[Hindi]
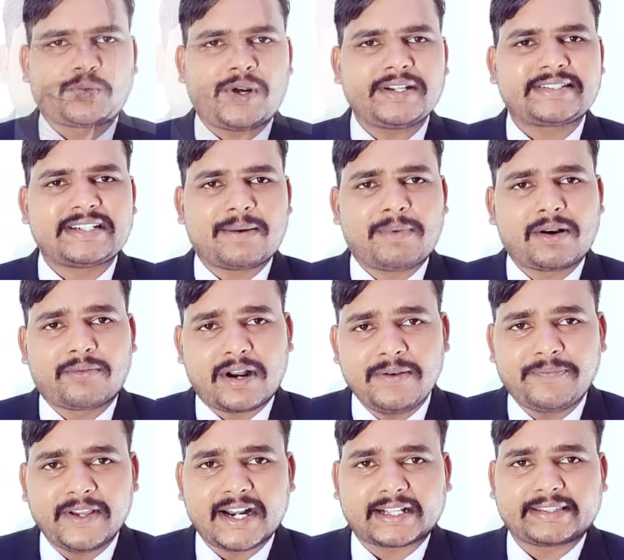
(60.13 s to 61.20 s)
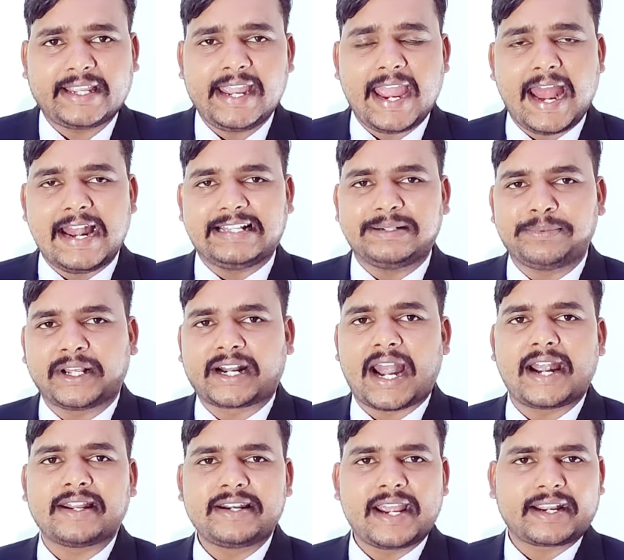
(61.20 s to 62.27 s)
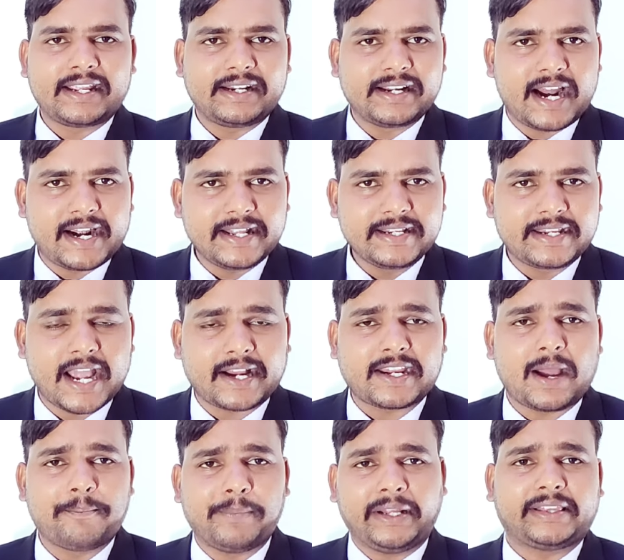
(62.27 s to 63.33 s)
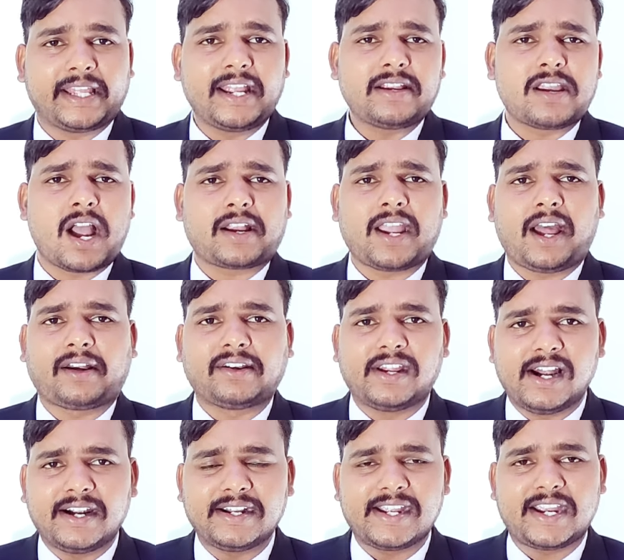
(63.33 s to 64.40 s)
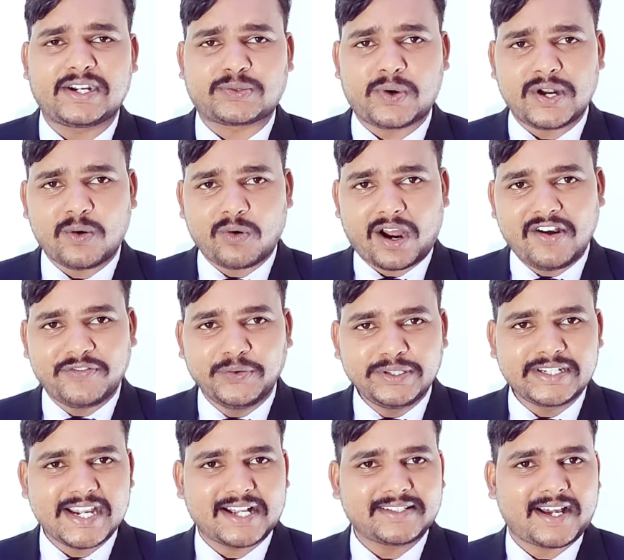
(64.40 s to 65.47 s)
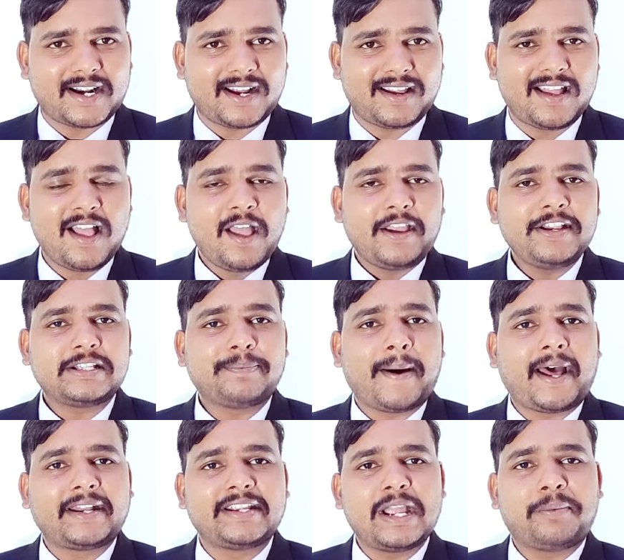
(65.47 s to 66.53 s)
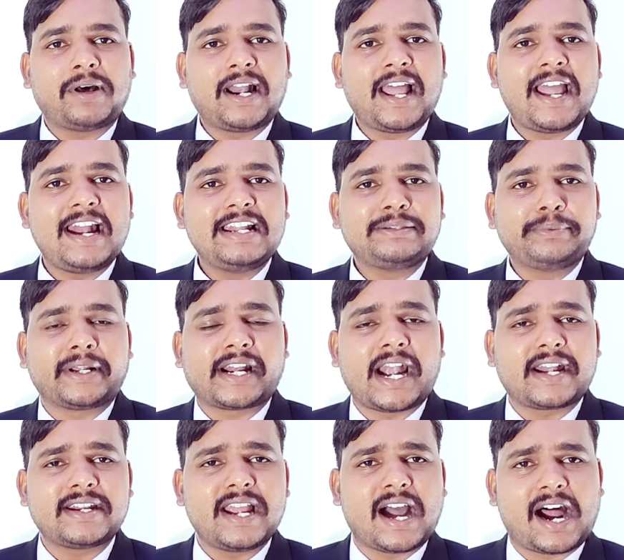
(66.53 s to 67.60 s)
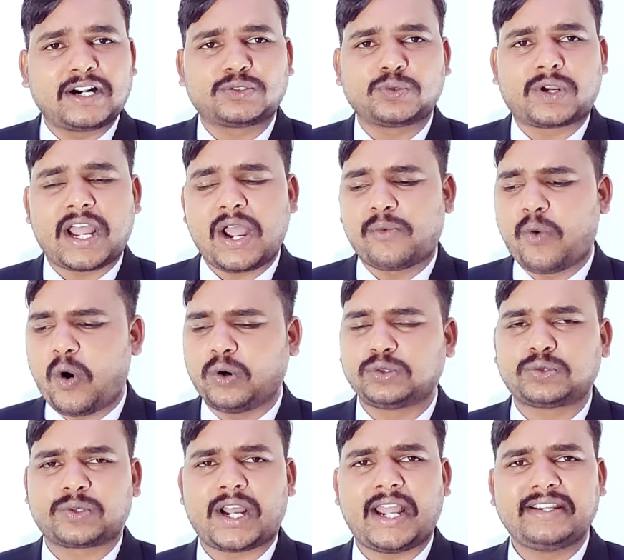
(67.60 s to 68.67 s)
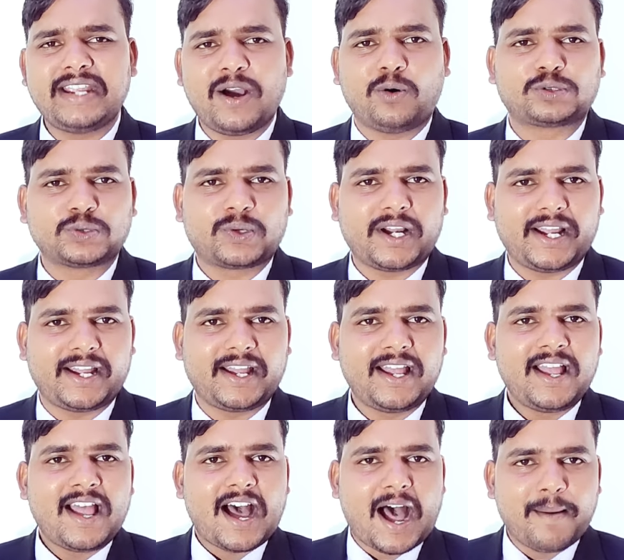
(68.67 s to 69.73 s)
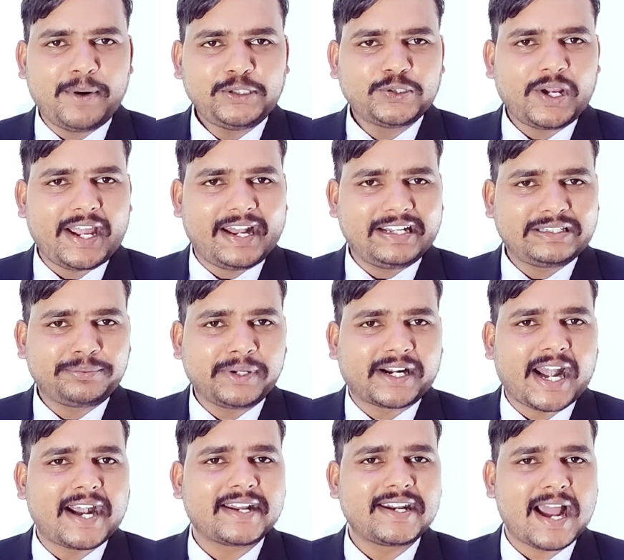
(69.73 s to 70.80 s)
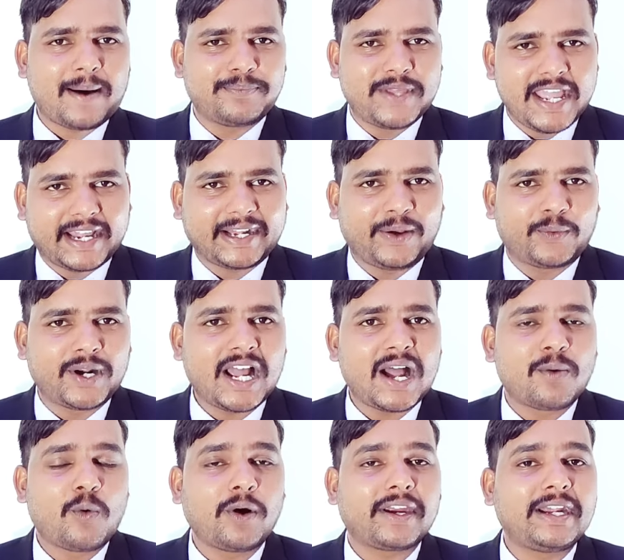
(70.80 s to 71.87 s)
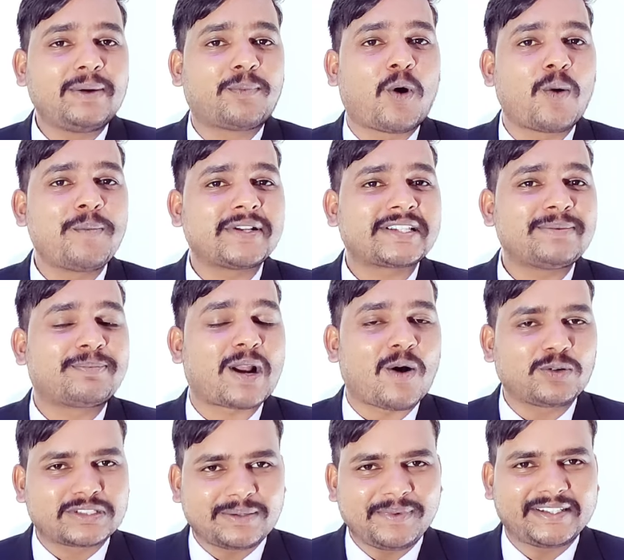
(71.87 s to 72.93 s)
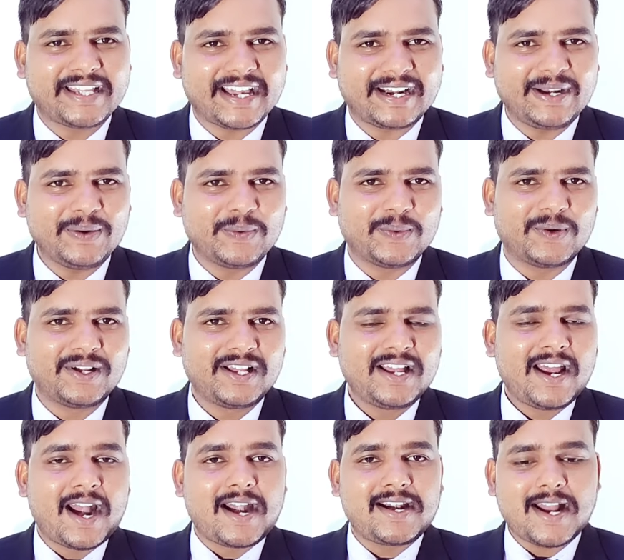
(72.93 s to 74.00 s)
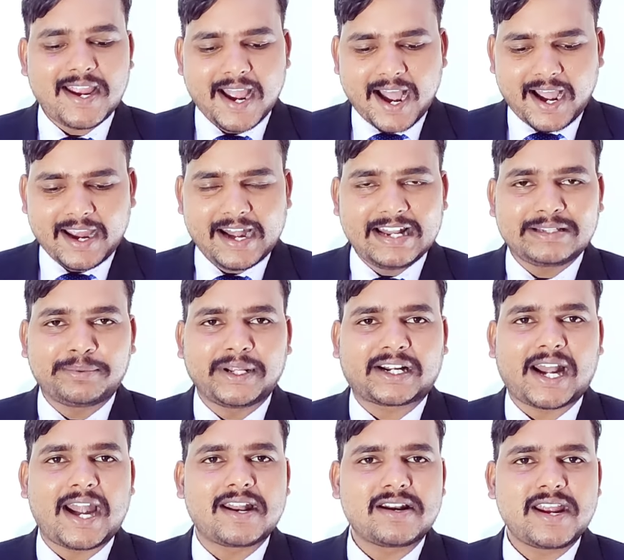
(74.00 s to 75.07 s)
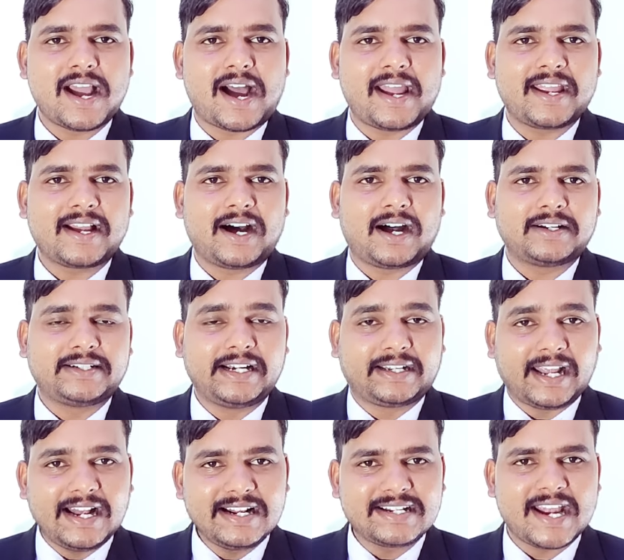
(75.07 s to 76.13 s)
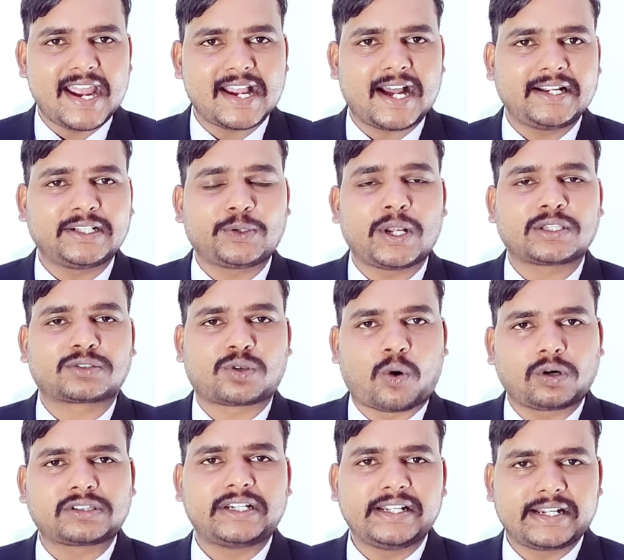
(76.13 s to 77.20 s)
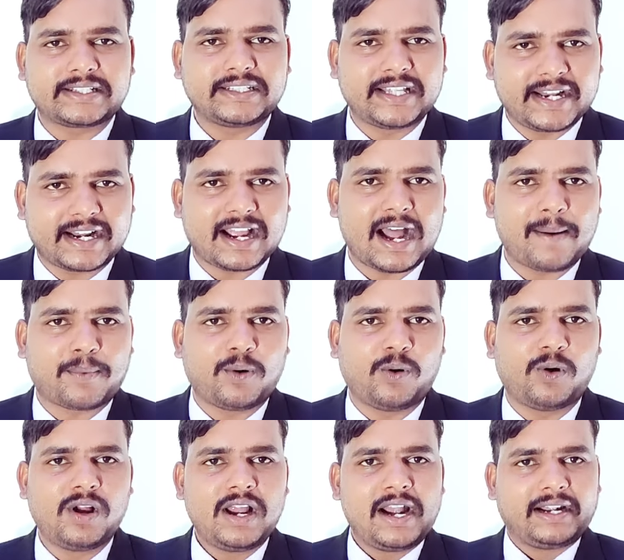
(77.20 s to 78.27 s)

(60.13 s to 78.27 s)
तो फ्रेंड्स नंबर वन पे रखते हैं एलिजिबिलिटी क्राइटेरिया के रिगार्डिंग क्या क्या मिथ है क्या क्या रियलिटी है स्टूडेंट को कंफ्यूज किया जा रहा है इस बार ये वाला एलिजिबिलिटी क्राइटेरिया हट चुका है वो हो चुका है ये हो चुका है अभी जो एलिजिबिलिटी क्राइटेरिया आप देख रहे हो ना वो इन्फॉर्मेशन ब्राउजर में देख रहे हो नया एलिजिबिलिटी क्राइटेरिया आएगा डिटेल से आएगा ये तो एक शोर तरीके से दे रखा आपको